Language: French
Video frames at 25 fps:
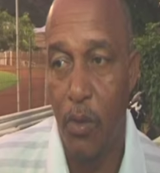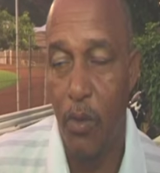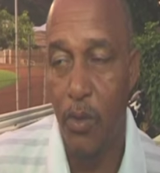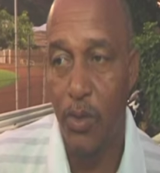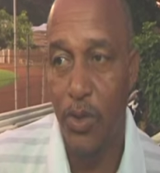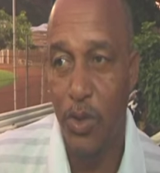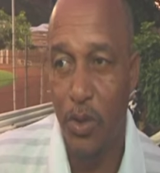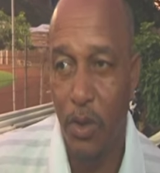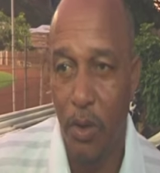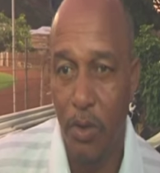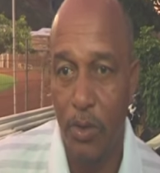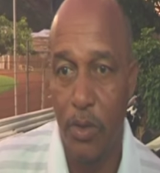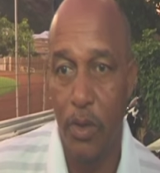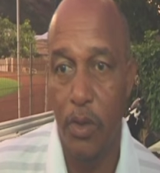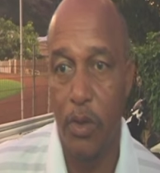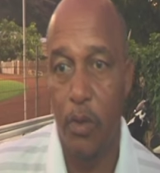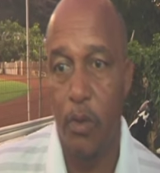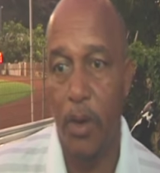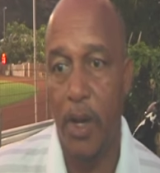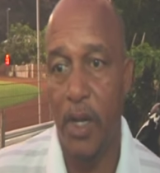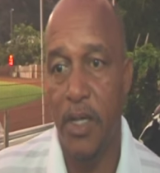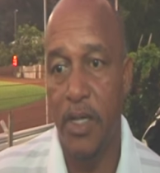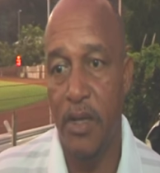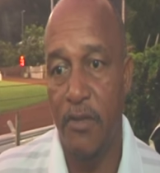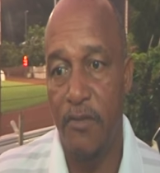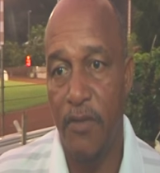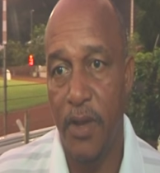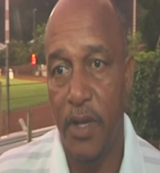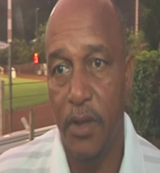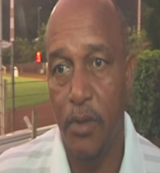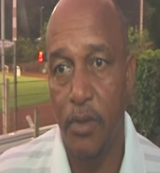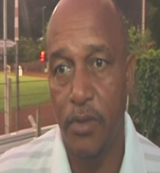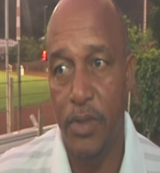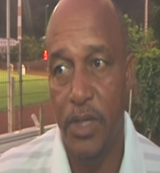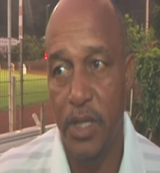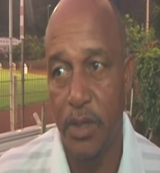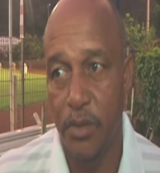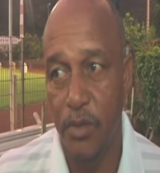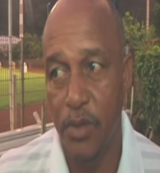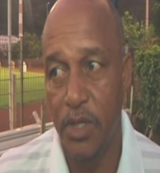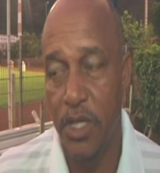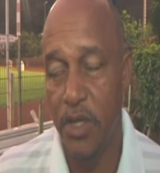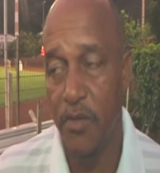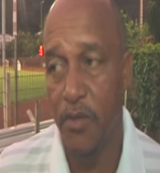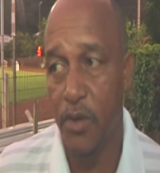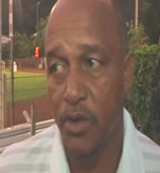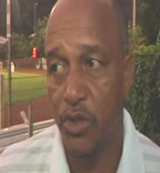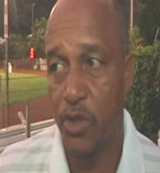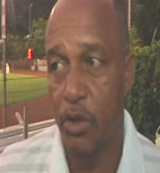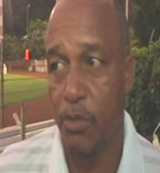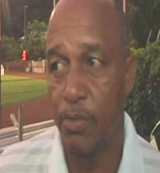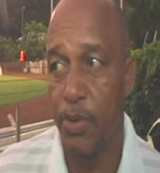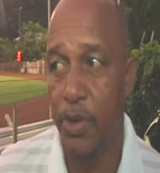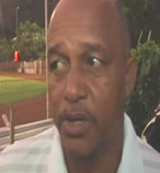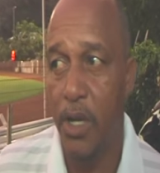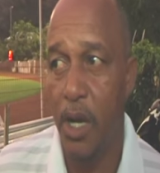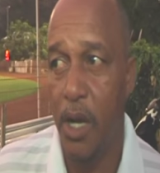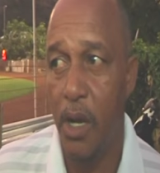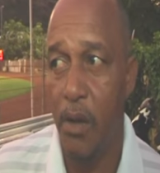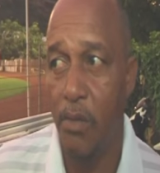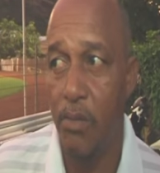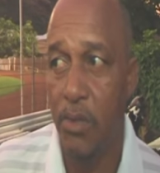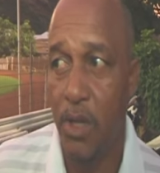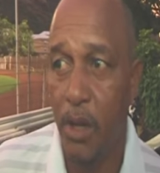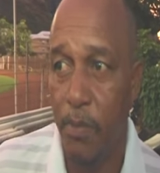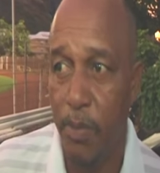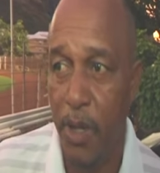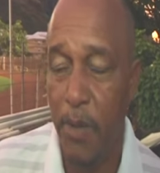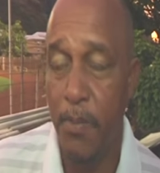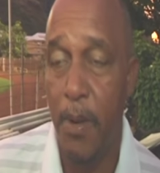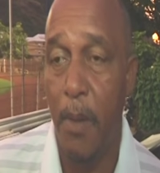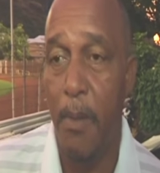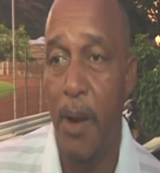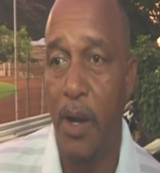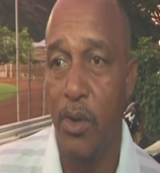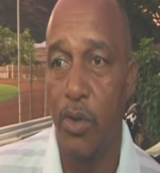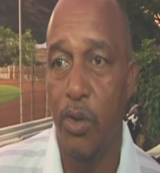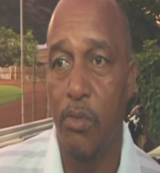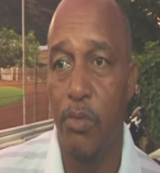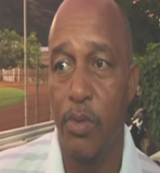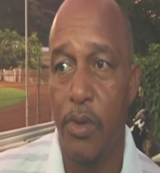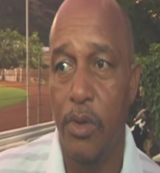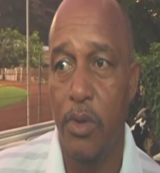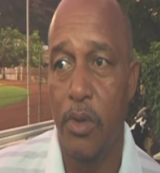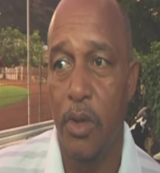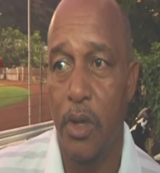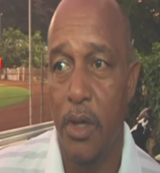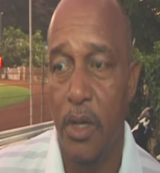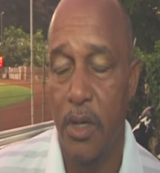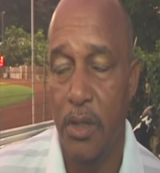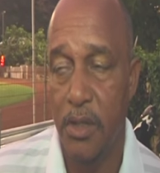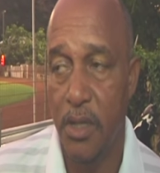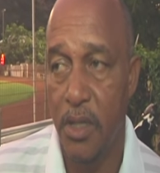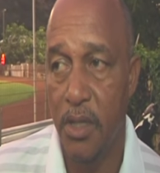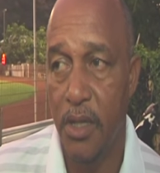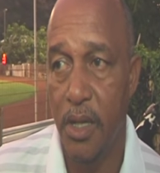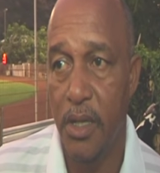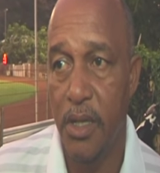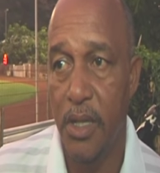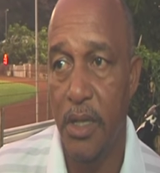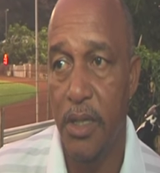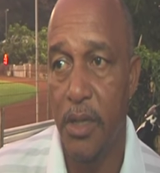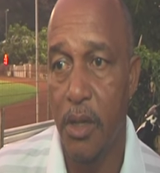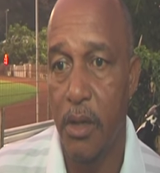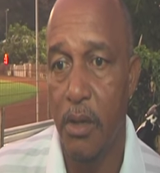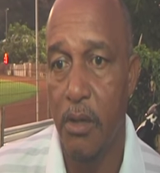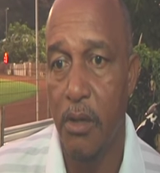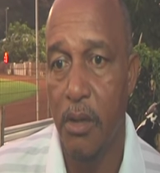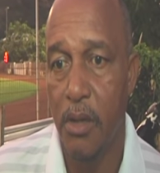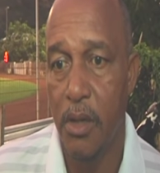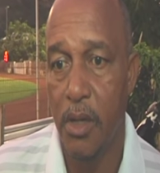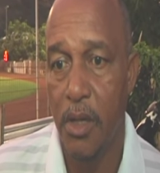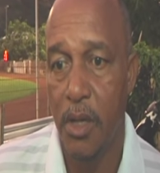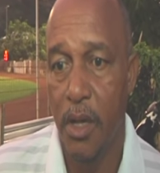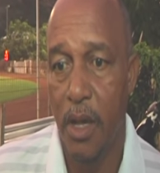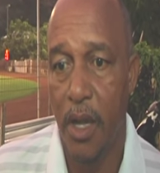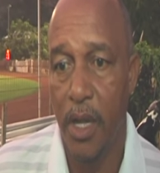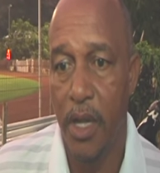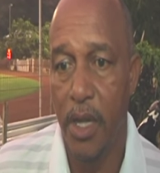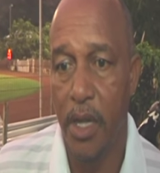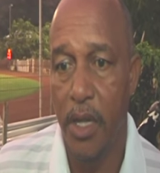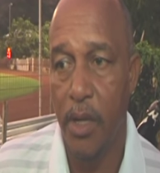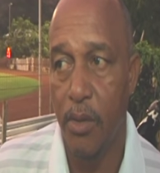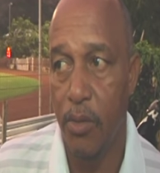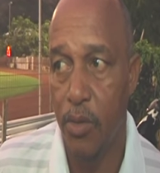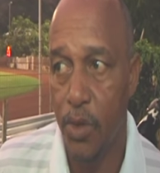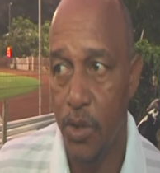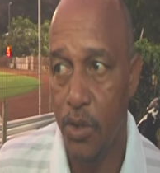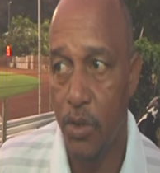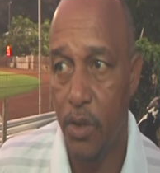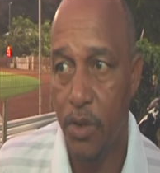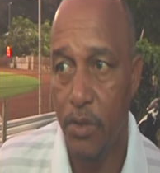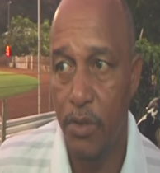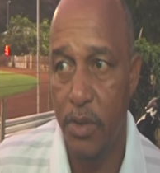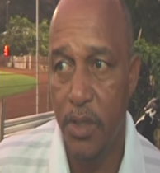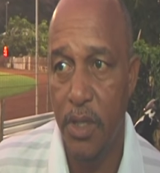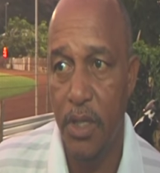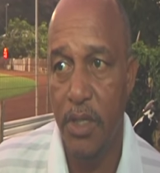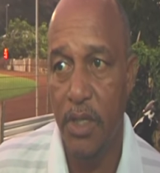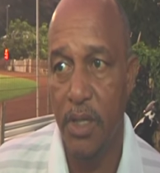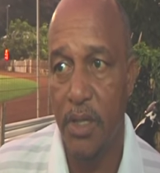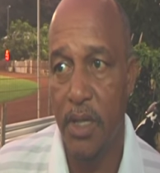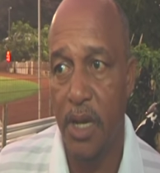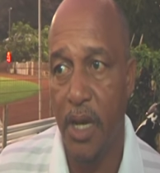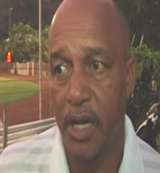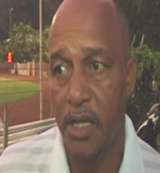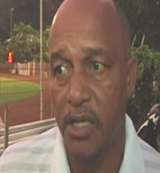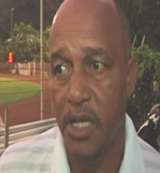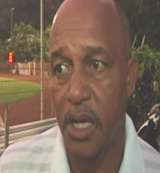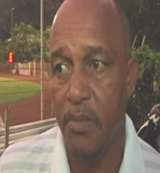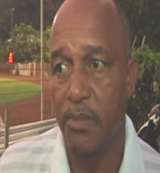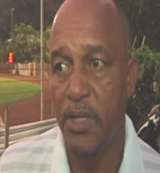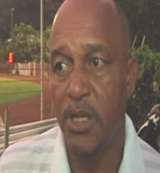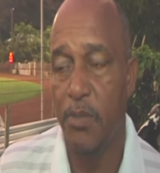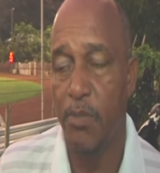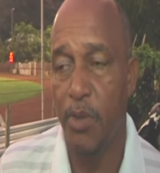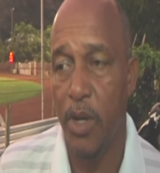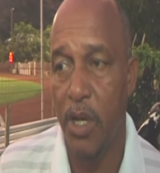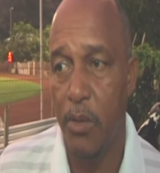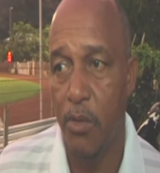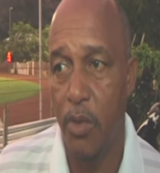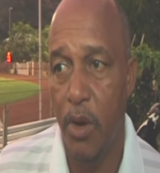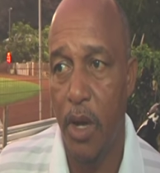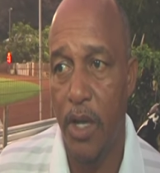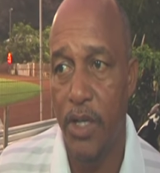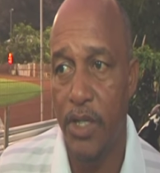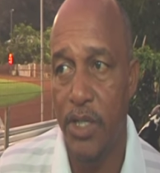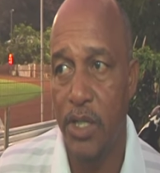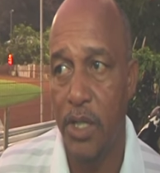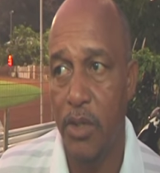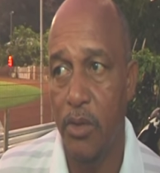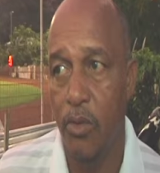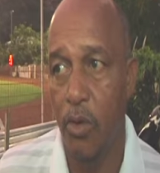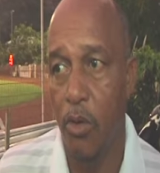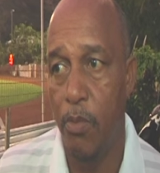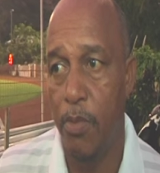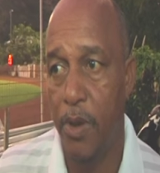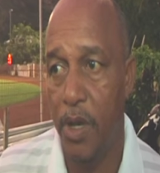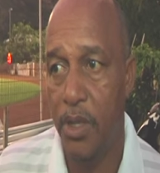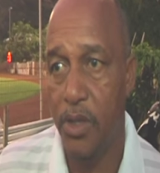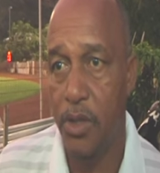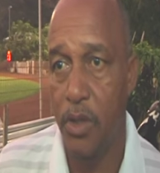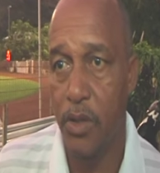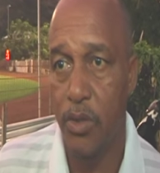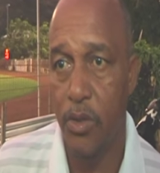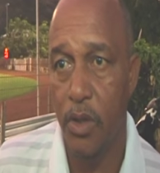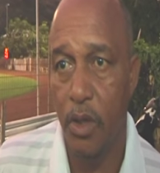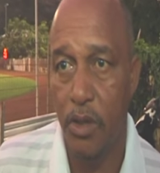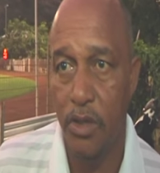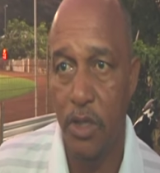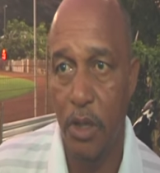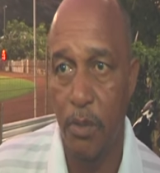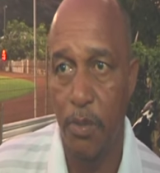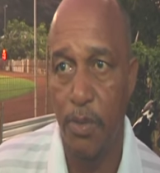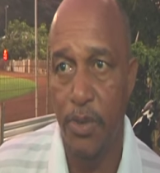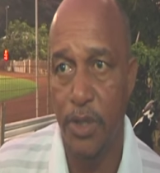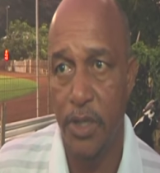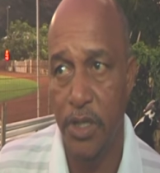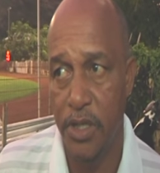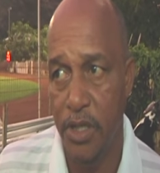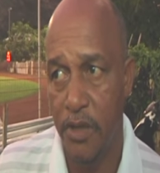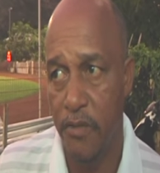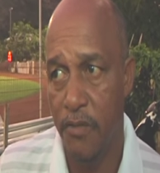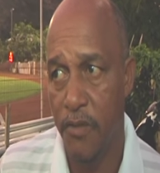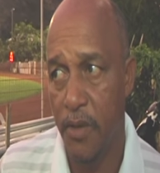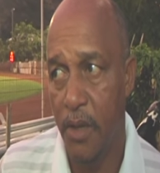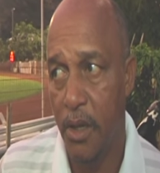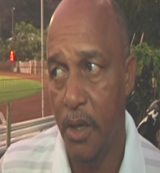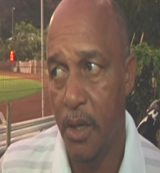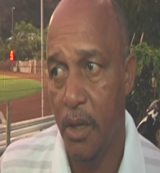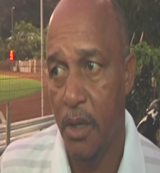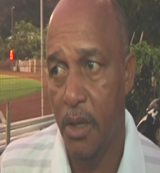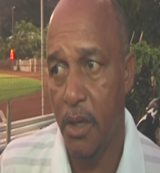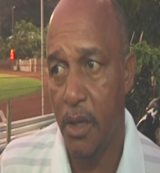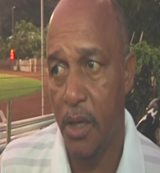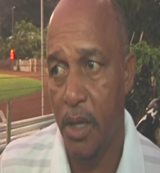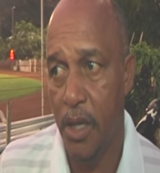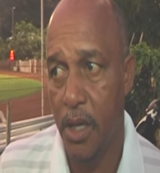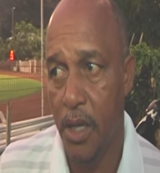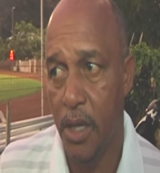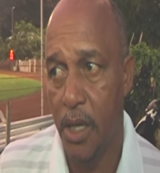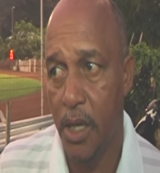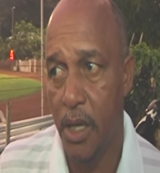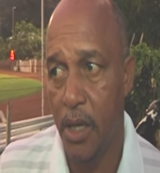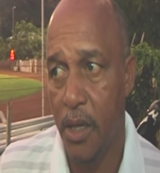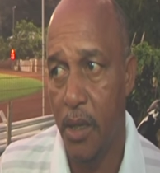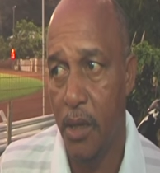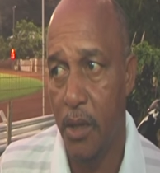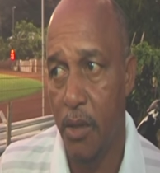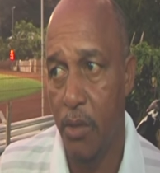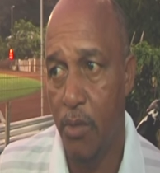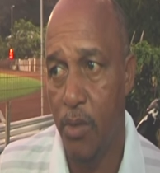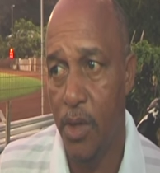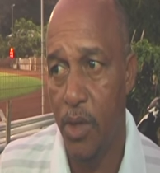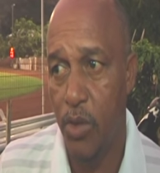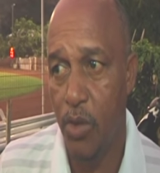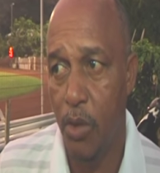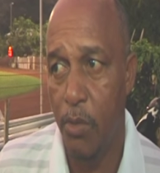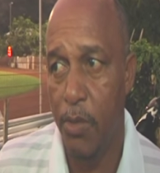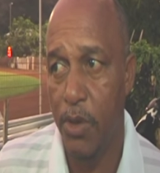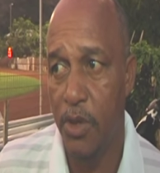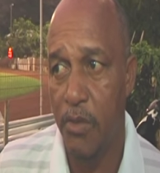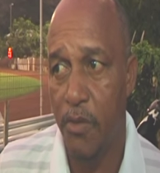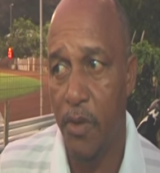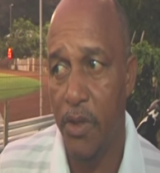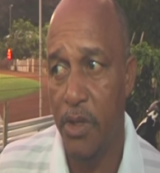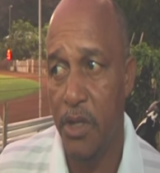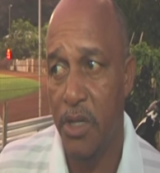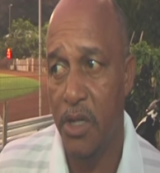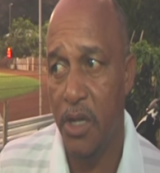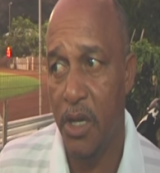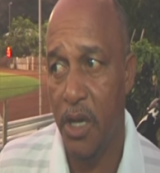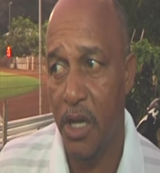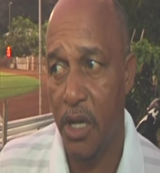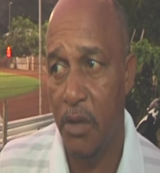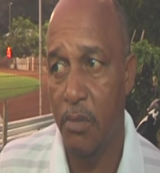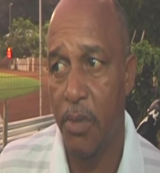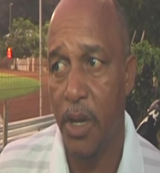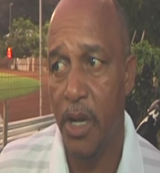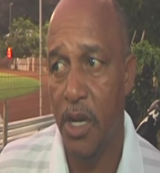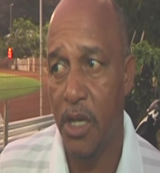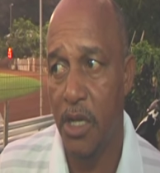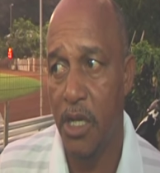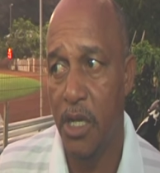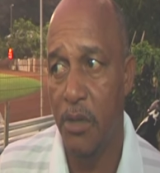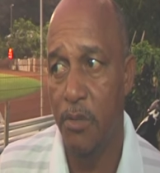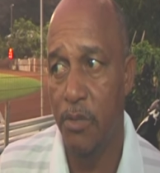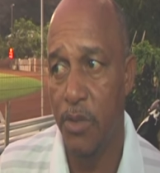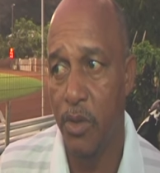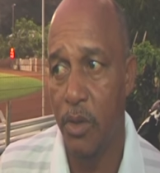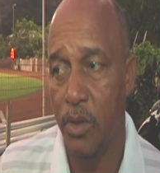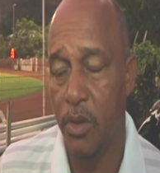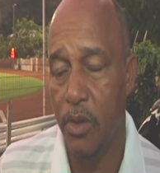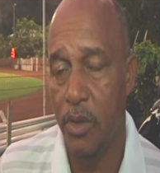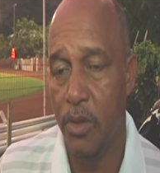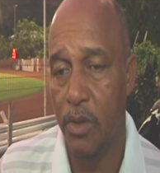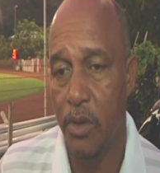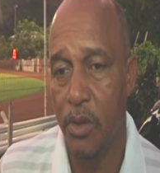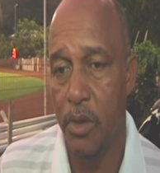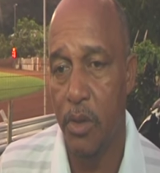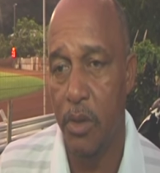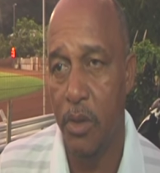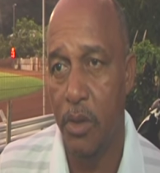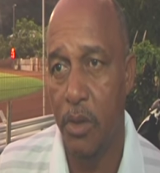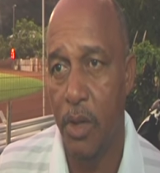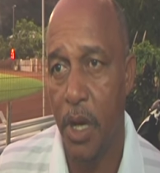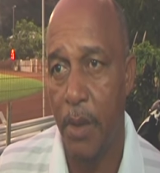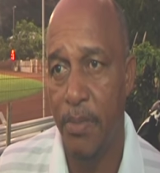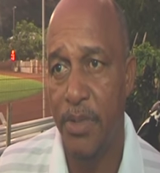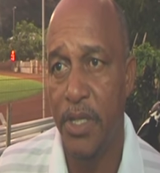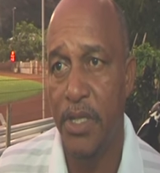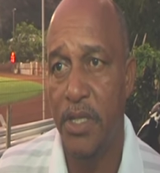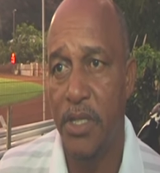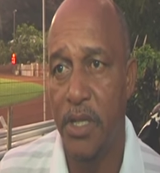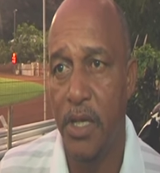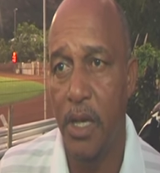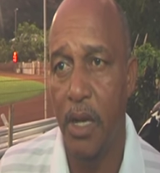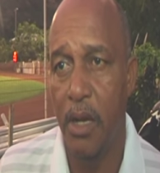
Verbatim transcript: on sort de trois défaites consécutives en championnat, on a pris pas mal de buts ces derniers temps. Et, aujourd'hui, c'était d'arrêter un petit peu l'hémorragie, de repartir sur un résultat positif. Et on est tombé devant une très belle équipe de, la petite